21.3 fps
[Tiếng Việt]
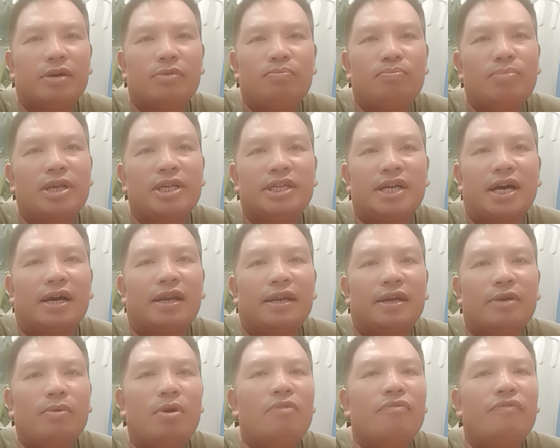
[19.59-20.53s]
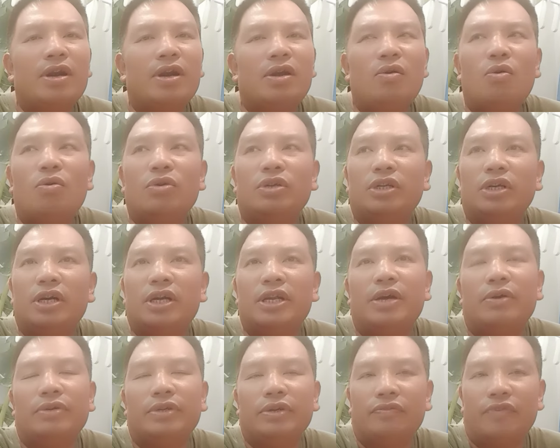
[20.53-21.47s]
Thì ông biết rằng nếu ông phát ngôn những
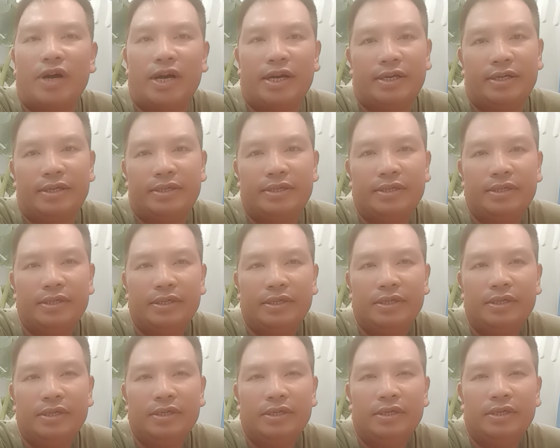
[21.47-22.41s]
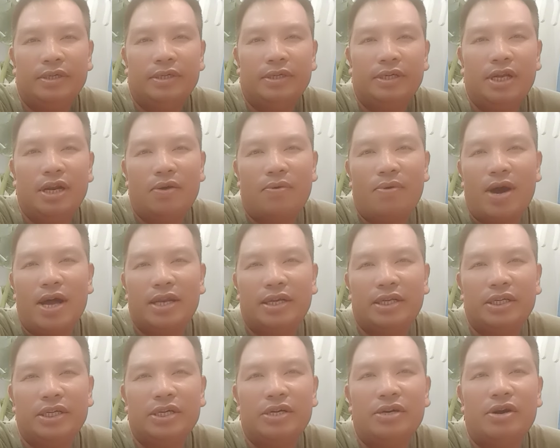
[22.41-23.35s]
cái điều như vậy Liên
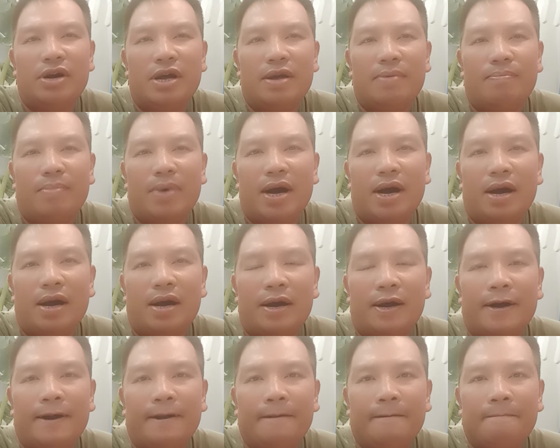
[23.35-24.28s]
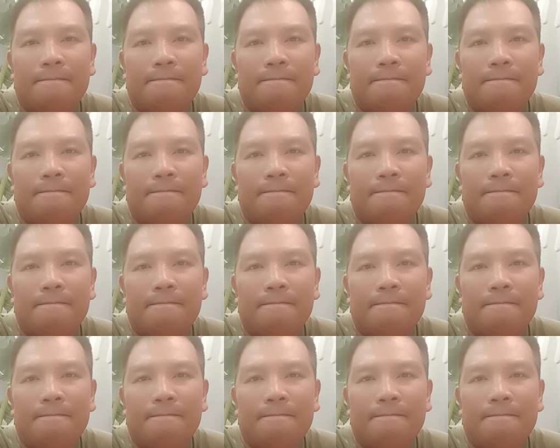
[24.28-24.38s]
quan đến những người mà